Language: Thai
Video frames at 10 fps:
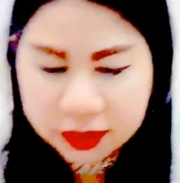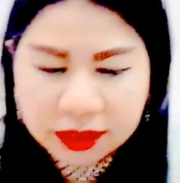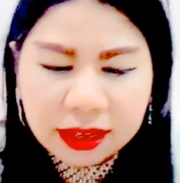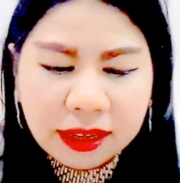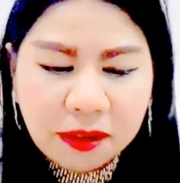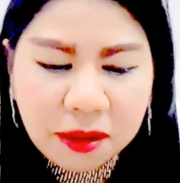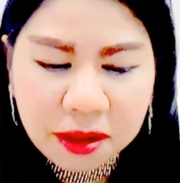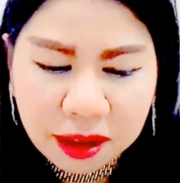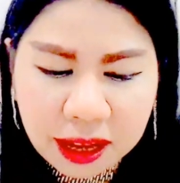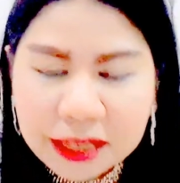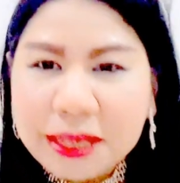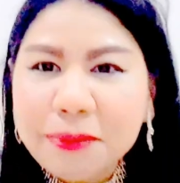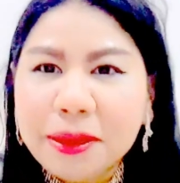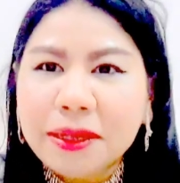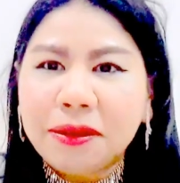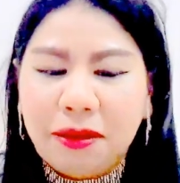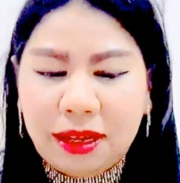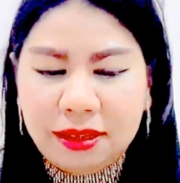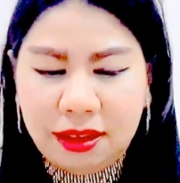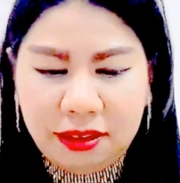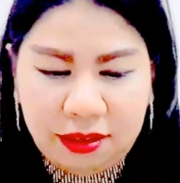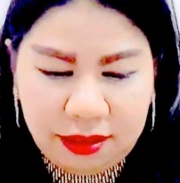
นะคะ ก็อันนี้เป็นคอลเลคชัน